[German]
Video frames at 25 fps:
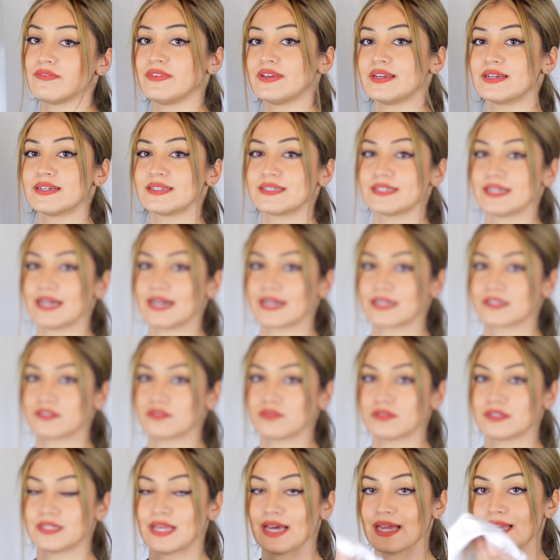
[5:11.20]
wie gesagt, so
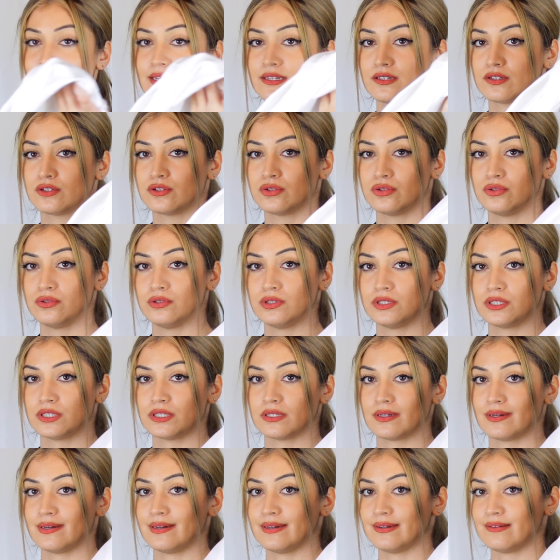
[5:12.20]

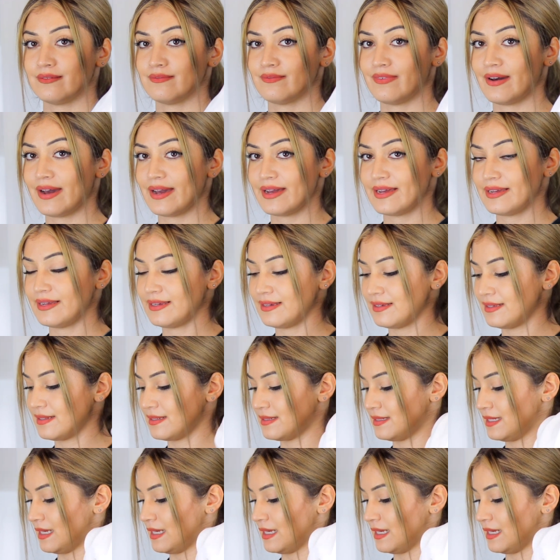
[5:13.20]
Seidentücher in weiß.